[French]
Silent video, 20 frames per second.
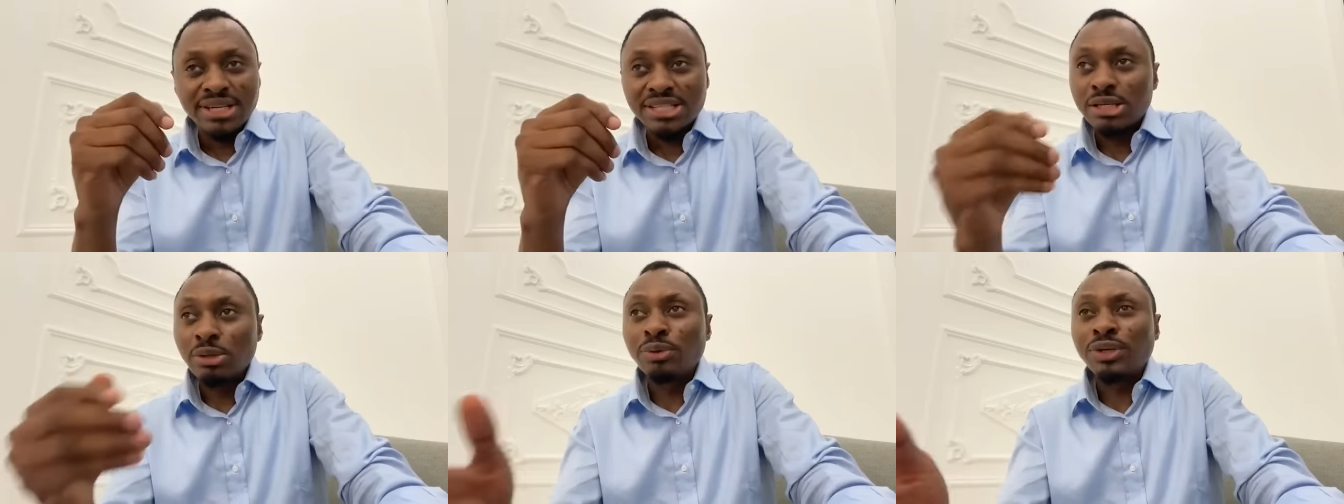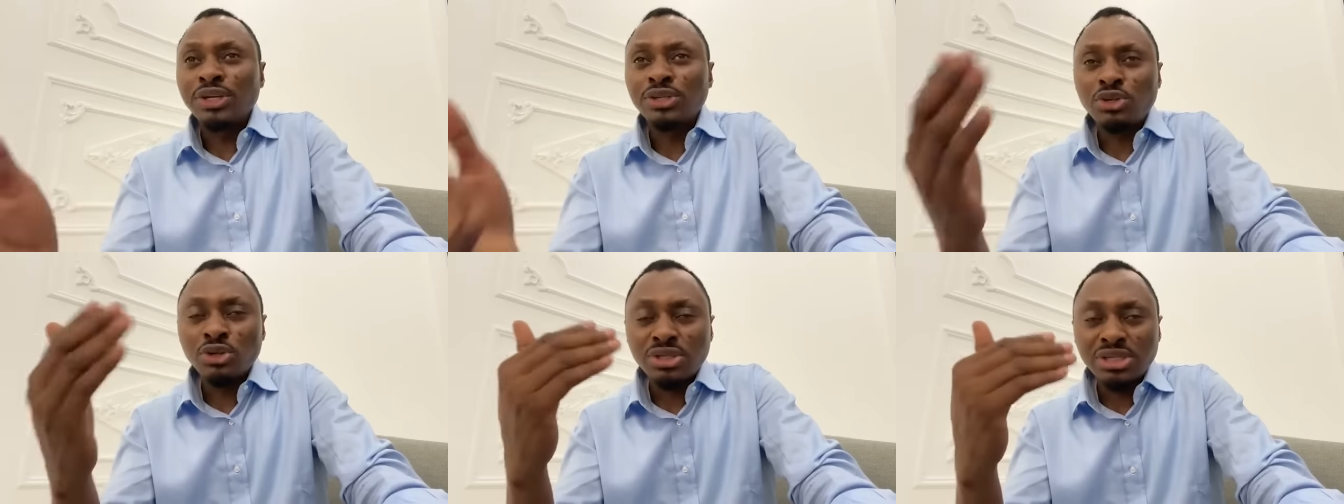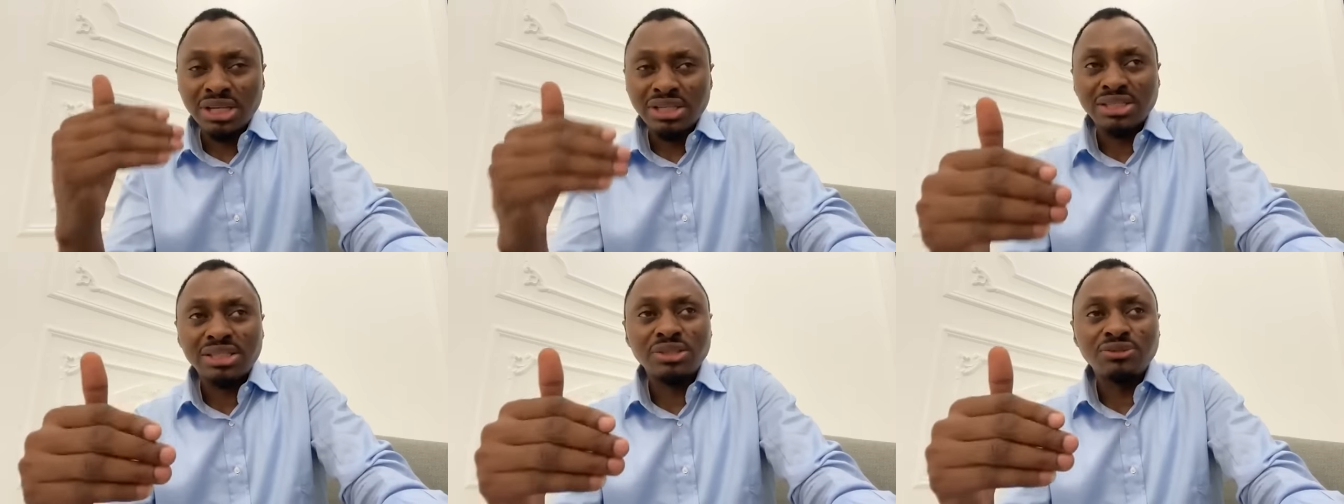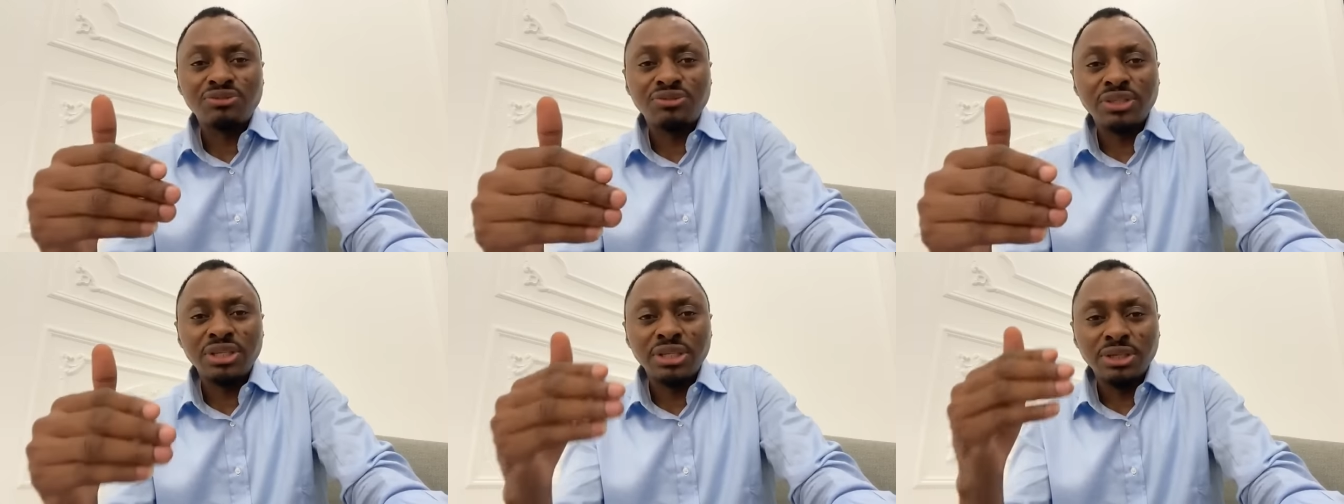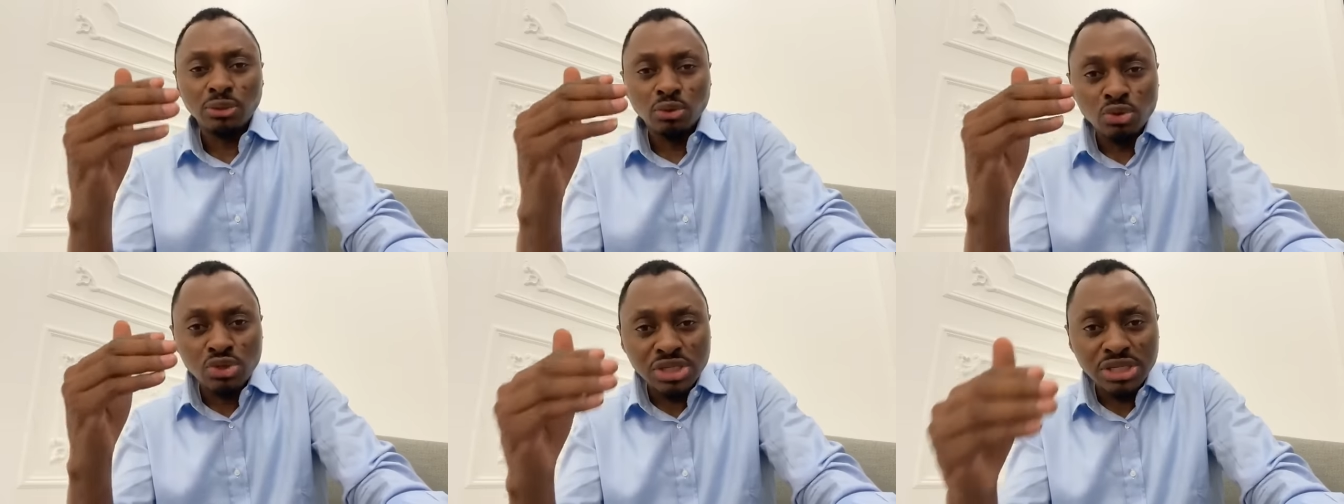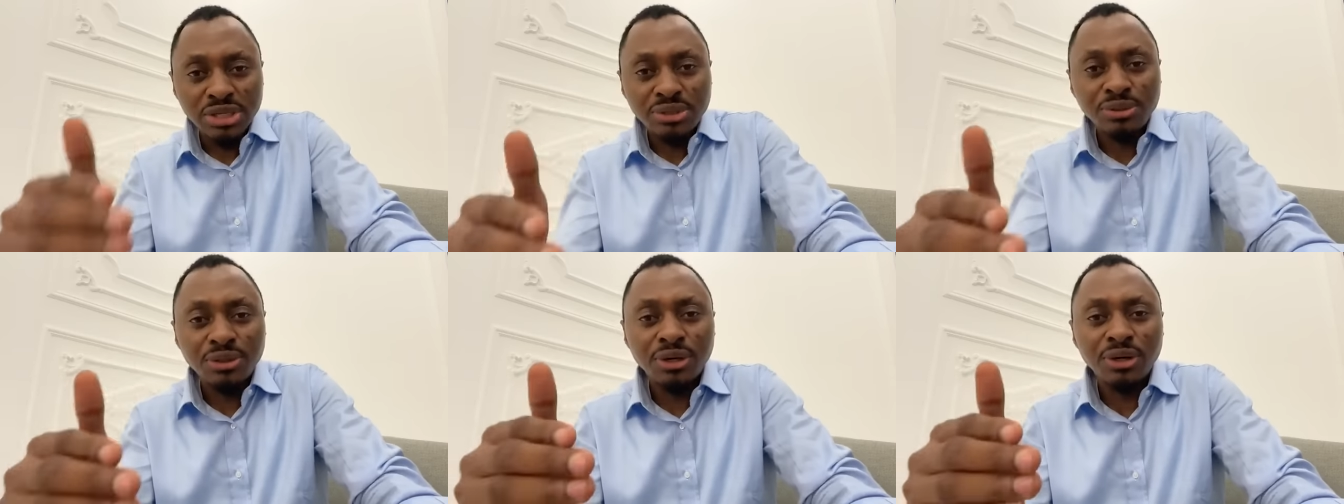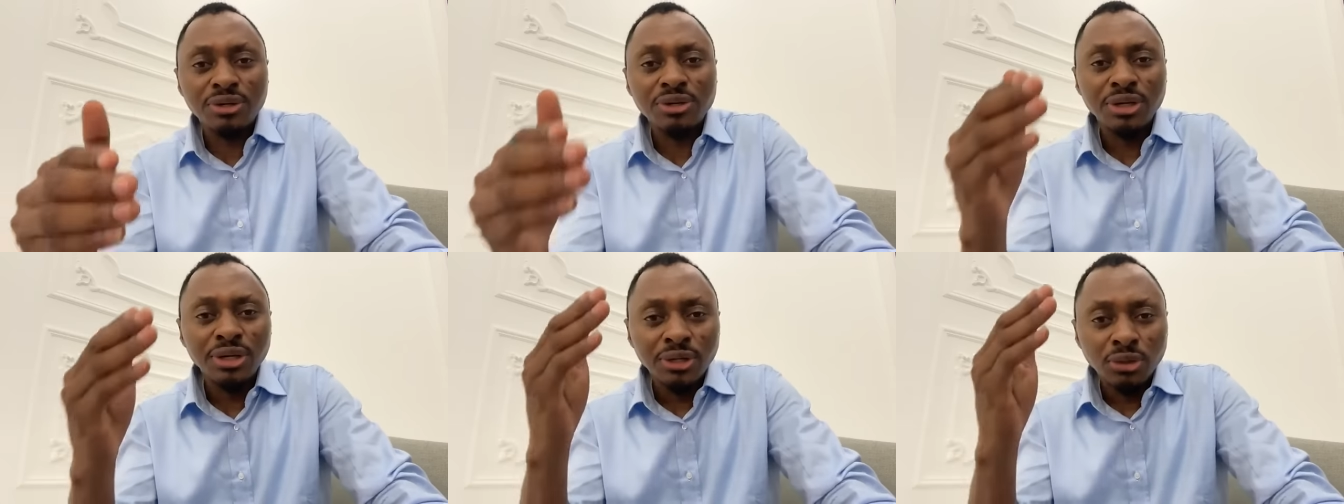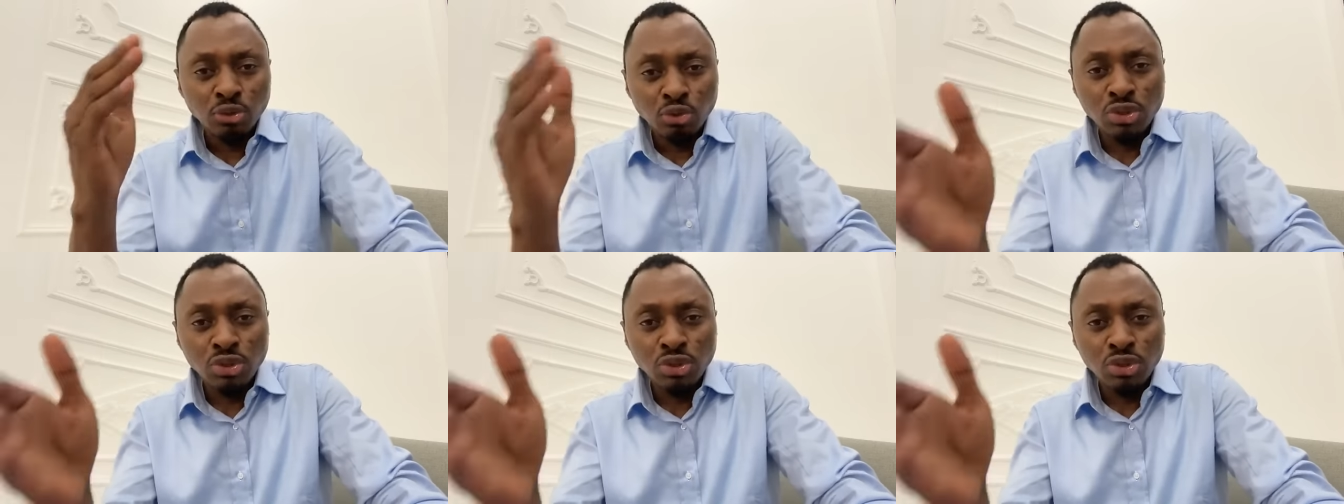Celui qui se sanctifie, le Seigneur